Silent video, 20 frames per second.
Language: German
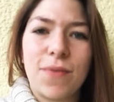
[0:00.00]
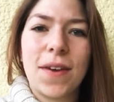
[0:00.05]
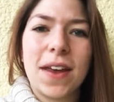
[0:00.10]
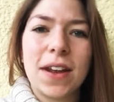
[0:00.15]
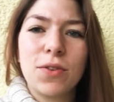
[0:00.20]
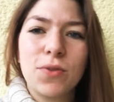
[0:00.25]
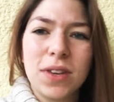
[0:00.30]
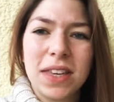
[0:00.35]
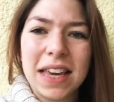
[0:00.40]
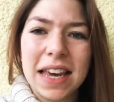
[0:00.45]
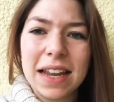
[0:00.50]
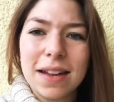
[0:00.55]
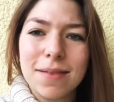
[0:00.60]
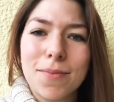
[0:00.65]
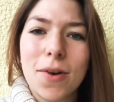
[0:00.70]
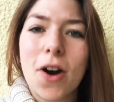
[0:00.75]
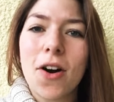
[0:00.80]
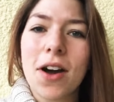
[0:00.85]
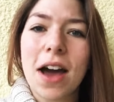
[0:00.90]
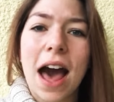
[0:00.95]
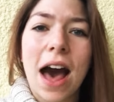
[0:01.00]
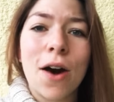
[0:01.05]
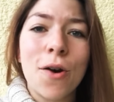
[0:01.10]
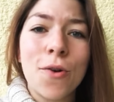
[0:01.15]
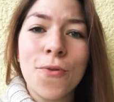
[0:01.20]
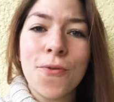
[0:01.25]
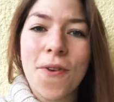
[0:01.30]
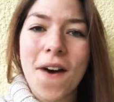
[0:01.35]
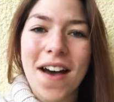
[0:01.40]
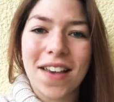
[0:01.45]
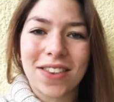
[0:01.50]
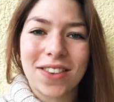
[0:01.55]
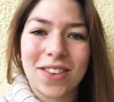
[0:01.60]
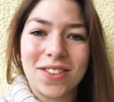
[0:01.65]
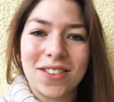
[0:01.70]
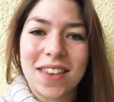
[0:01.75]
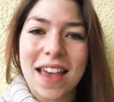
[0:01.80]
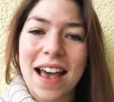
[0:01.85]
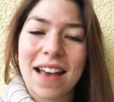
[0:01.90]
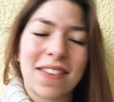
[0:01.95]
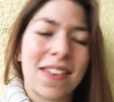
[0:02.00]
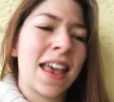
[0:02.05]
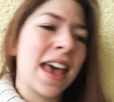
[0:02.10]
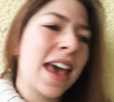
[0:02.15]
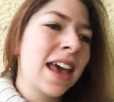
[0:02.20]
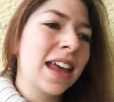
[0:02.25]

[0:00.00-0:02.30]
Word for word: wenn du jeden Morgen aufwachst und sagst,